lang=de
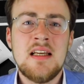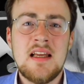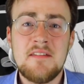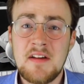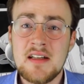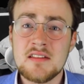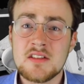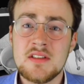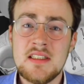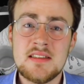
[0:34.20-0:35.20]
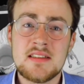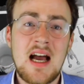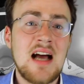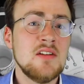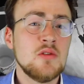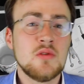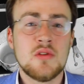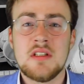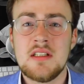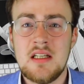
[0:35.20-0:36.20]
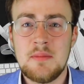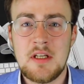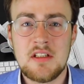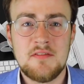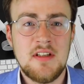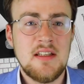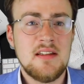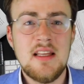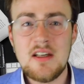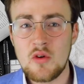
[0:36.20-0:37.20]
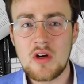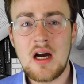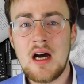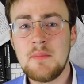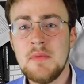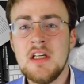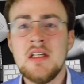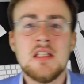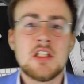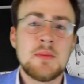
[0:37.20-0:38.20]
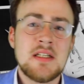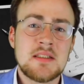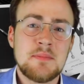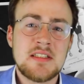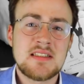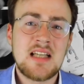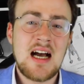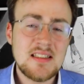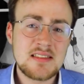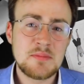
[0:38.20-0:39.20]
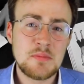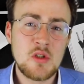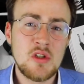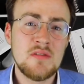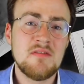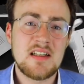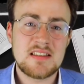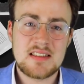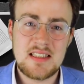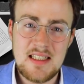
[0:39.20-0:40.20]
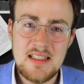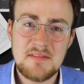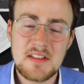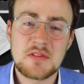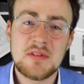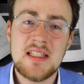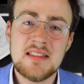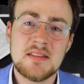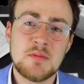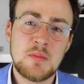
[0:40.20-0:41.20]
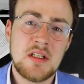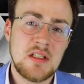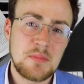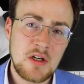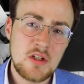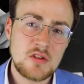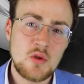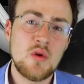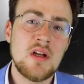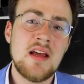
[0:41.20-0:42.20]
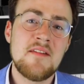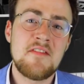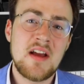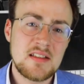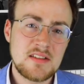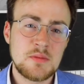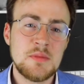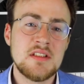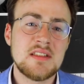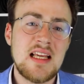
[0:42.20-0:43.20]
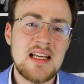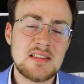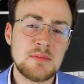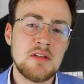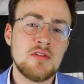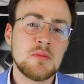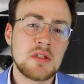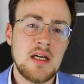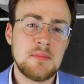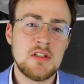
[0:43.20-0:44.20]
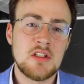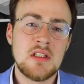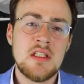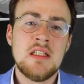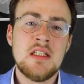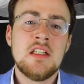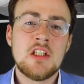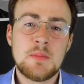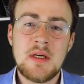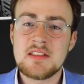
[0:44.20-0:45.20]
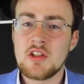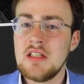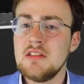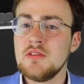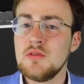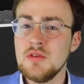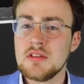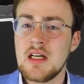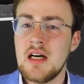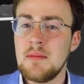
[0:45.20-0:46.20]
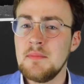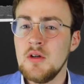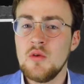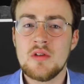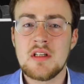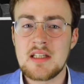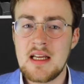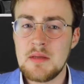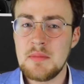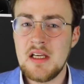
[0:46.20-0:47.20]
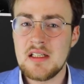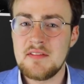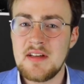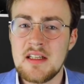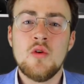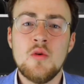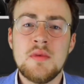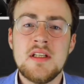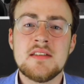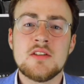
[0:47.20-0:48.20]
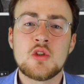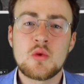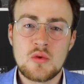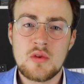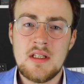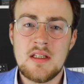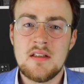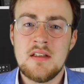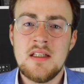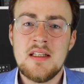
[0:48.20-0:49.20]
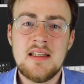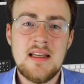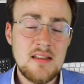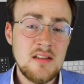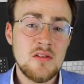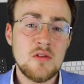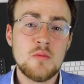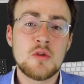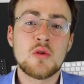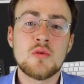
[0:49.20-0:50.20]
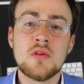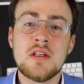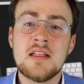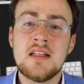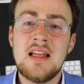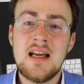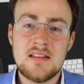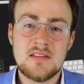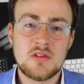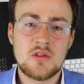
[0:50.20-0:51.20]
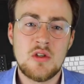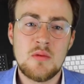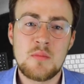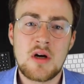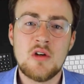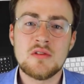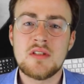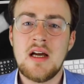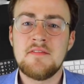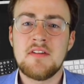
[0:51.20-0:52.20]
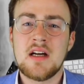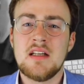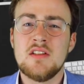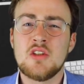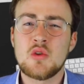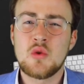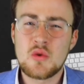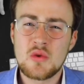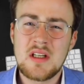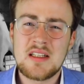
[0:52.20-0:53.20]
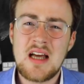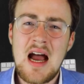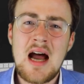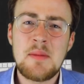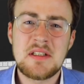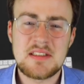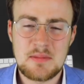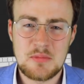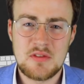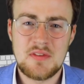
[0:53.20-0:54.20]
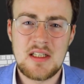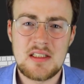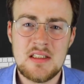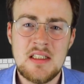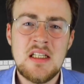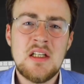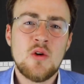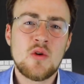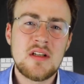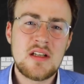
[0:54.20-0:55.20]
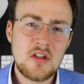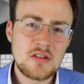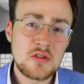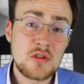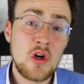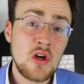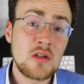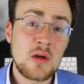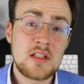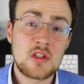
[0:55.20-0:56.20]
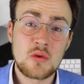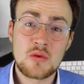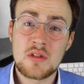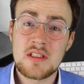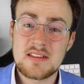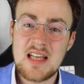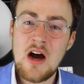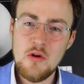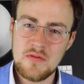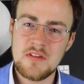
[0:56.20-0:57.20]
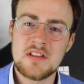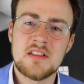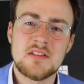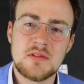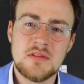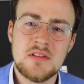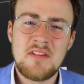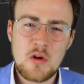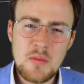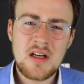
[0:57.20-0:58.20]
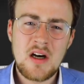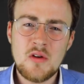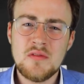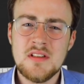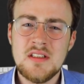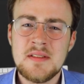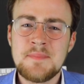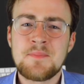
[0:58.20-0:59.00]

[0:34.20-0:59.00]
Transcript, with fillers: Entferne zunächst alle unnötigen Elemente wie Dekokram, schmeiß am besten alles in den Müll, was geht, was du jetzt im Moment nicht brauchst oder entferne es zumindest erstmal vom Schreibtisch. Schmeiß auch alle Süßkram und Getränkebehälter weg, um dich zu strukturieren. Denn um strukturiert lernen zu können, brauchst du einfach eine strukturierte Arbeitsatmosphäre. Und genauso gehört auch ein strukturiertes Outfit dazu. Warum ein Outfit?